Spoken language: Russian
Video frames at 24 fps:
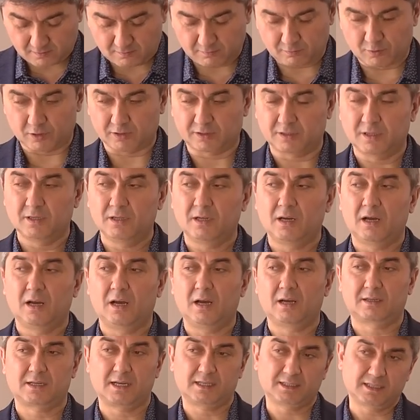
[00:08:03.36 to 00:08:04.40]
Вот.
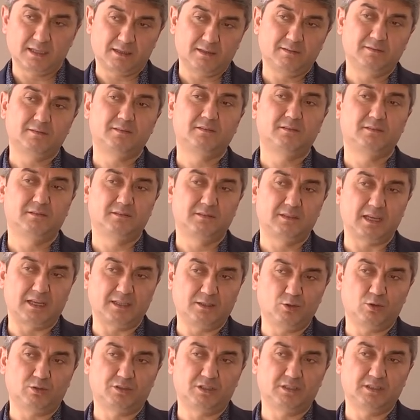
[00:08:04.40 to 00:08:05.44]
Когда
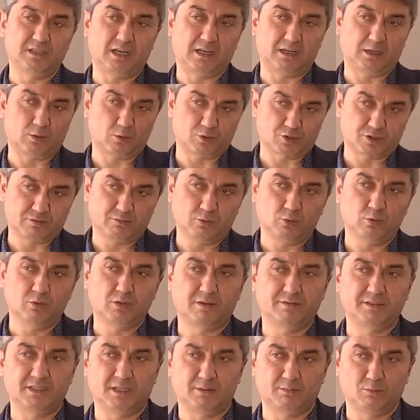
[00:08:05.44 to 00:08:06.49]
дойдете до хорошего
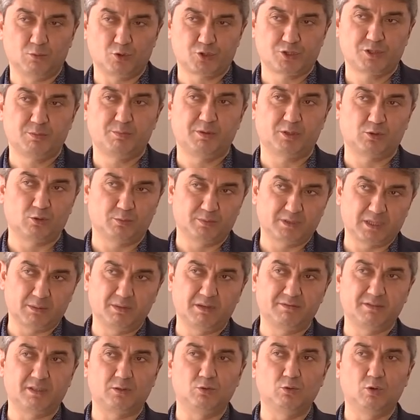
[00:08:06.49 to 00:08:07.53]
уровня, можете потом
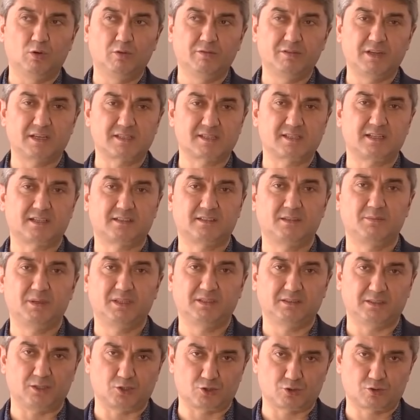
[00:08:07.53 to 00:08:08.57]
добавить новый
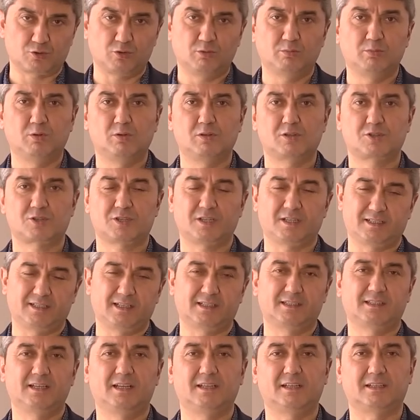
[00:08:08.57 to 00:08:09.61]
ассортимент, еще больше и
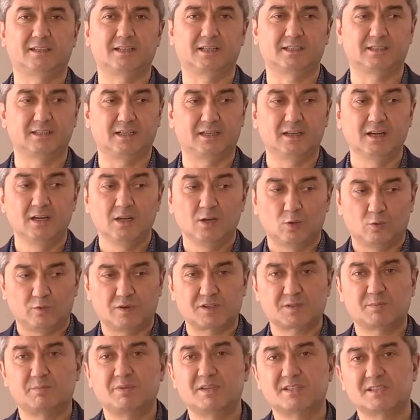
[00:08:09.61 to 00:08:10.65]
так далее, и так далее. У
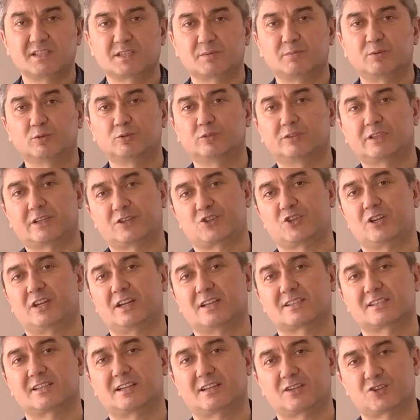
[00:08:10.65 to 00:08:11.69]
вас бизнес будет
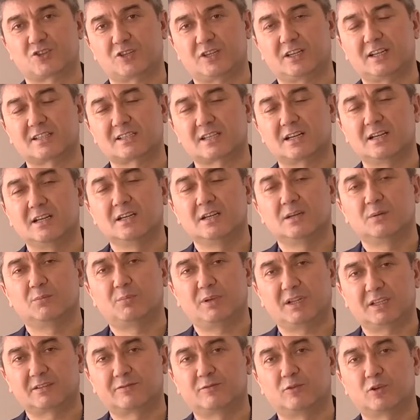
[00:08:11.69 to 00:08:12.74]
расширяться, расширяться в
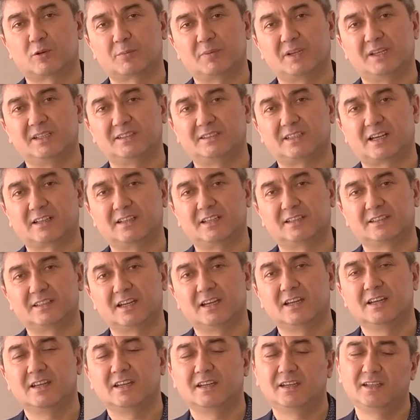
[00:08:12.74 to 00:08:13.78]
платформе
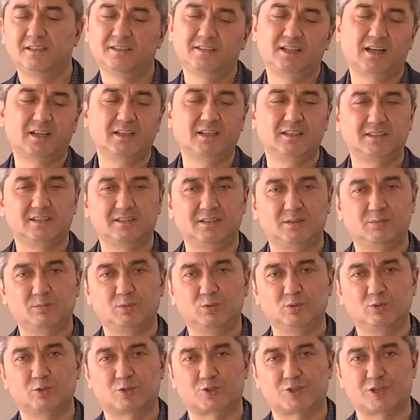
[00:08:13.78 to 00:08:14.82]
интернете. Интернет – это
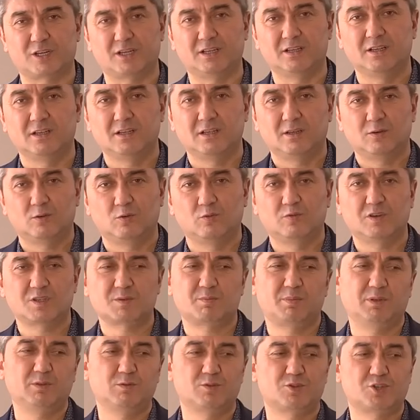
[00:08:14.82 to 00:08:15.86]
будущее. У
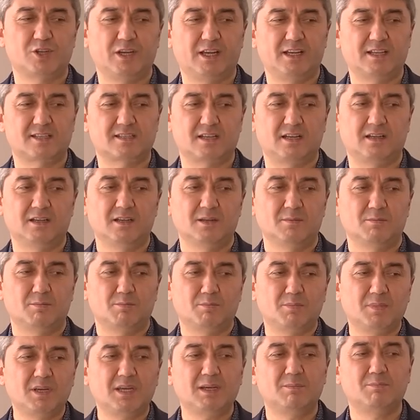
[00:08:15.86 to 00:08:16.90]
вас получается
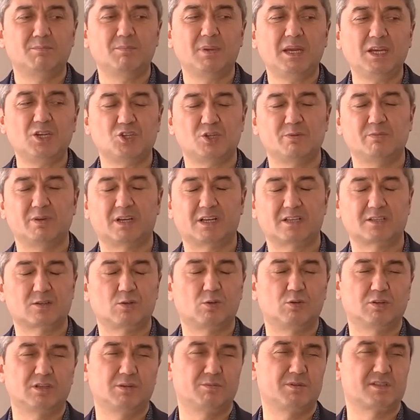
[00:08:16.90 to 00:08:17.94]
ми- меньшими
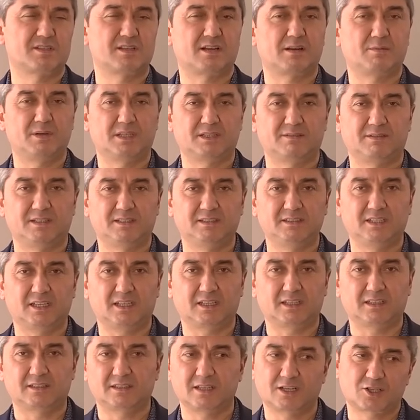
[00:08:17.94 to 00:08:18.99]
расходами зарабатывать
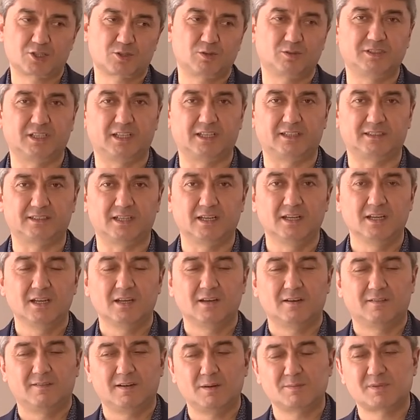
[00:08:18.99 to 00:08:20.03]
деньги. Так что делайте.
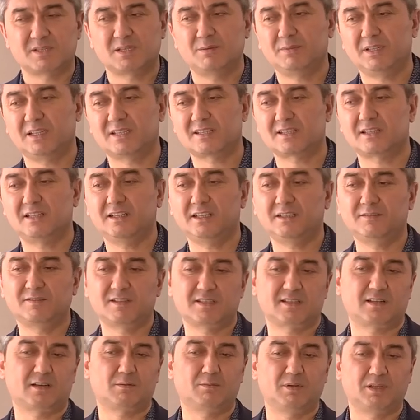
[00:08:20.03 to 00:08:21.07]
Вам 17 лет, вы
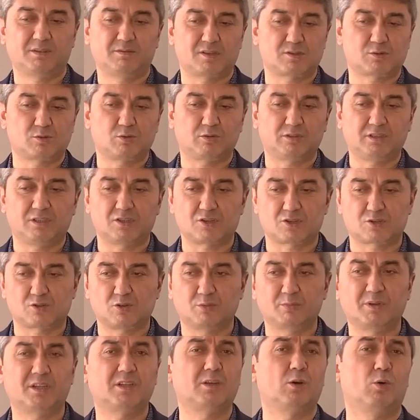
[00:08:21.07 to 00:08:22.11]
зарабатываете 100 тысяч
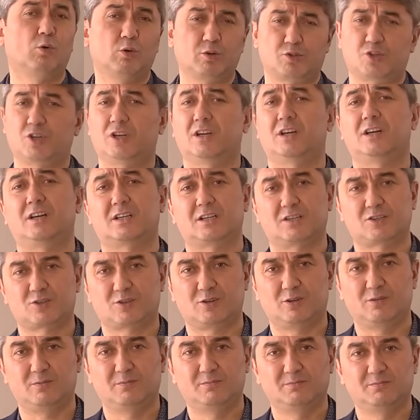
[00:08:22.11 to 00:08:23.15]
сом, это очень
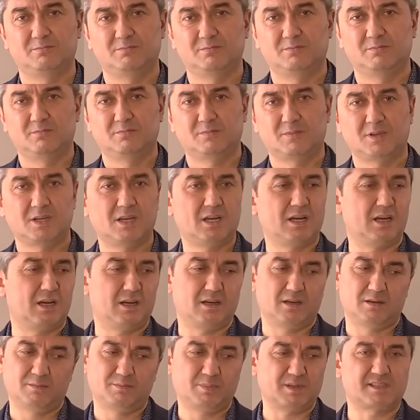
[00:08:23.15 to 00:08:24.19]
хорошо.
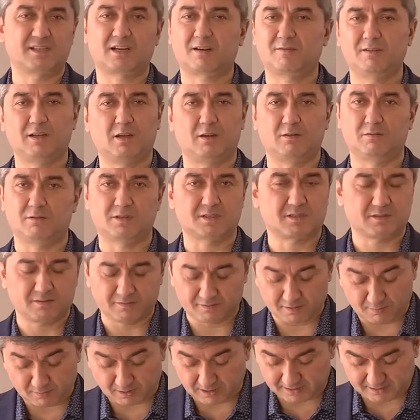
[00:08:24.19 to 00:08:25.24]
Я поздравляю вас,
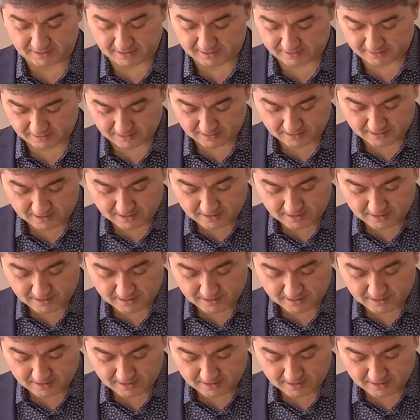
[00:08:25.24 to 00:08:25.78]
вы молодец.